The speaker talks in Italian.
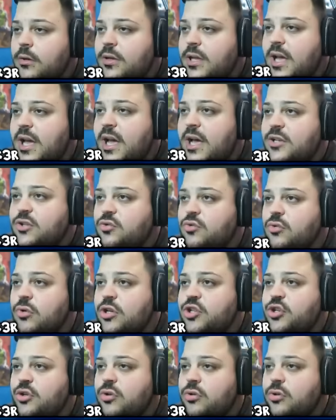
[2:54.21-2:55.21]
dai, su,
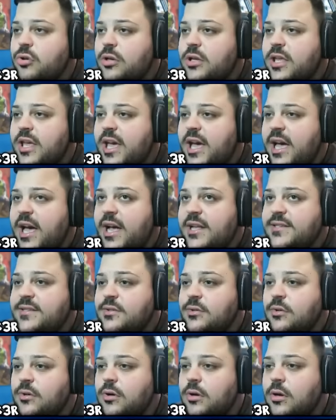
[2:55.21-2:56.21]
ci ha rotto il
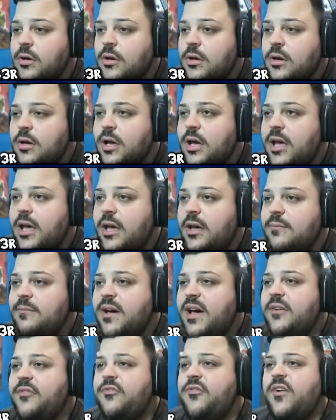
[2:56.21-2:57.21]
cazzo. Eh,
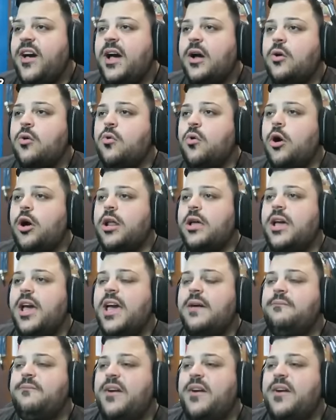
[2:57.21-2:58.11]
baffanculo. E eh,